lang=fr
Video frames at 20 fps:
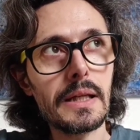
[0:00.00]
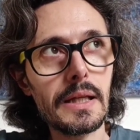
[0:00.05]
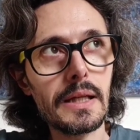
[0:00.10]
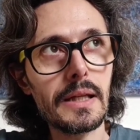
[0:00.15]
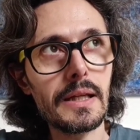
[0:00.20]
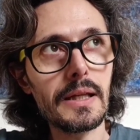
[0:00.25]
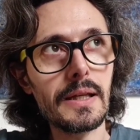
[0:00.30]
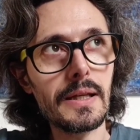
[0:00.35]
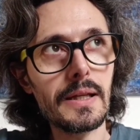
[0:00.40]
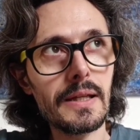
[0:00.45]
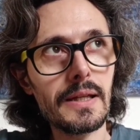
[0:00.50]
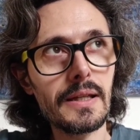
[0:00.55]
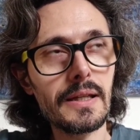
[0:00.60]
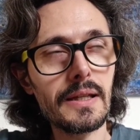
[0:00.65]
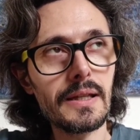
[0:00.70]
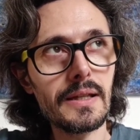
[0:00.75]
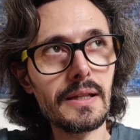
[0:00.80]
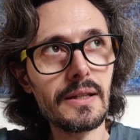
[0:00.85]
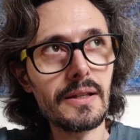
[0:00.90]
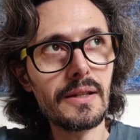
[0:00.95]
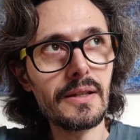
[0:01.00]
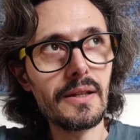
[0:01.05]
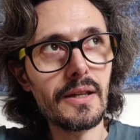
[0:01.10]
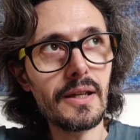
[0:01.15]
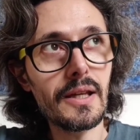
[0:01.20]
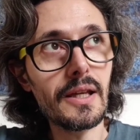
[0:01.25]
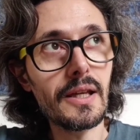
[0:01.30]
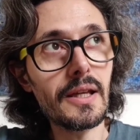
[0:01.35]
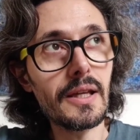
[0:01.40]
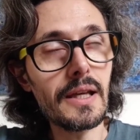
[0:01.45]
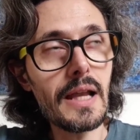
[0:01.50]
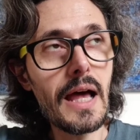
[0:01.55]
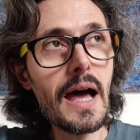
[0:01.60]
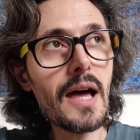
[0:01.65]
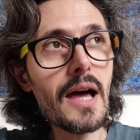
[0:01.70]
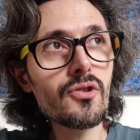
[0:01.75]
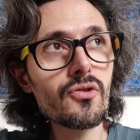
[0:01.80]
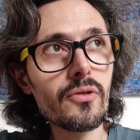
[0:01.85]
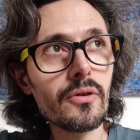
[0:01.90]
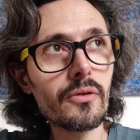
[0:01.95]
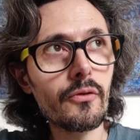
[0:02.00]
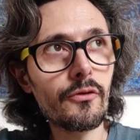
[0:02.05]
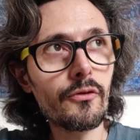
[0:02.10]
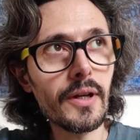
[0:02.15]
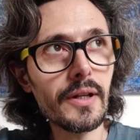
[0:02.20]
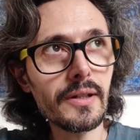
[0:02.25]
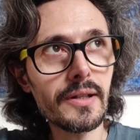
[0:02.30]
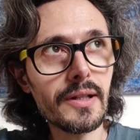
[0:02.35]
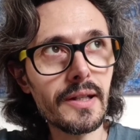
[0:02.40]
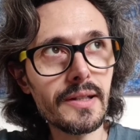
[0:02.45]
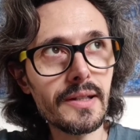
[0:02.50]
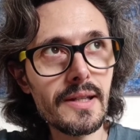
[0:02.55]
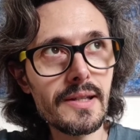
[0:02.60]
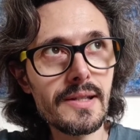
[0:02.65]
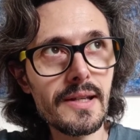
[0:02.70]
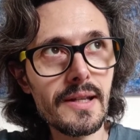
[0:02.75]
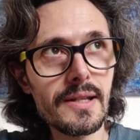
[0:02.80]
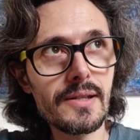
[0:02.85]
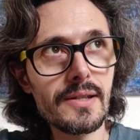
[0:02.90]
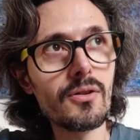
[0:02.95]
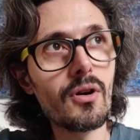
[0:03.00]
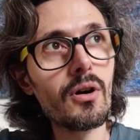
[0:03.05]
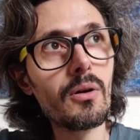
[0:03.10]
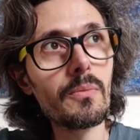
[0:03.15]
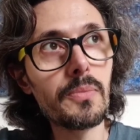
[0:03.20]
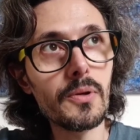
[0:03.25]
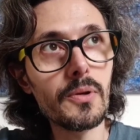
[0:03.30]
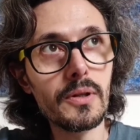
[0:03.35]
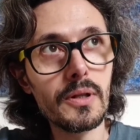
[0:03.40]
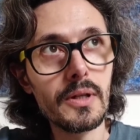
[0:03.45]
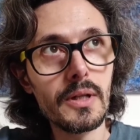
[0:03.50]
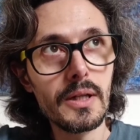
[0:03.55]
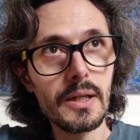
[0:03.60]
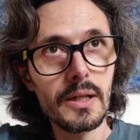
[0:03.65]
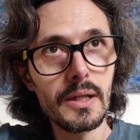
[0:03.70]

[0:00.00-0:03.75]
et là, je vais vous faire quelques exemples.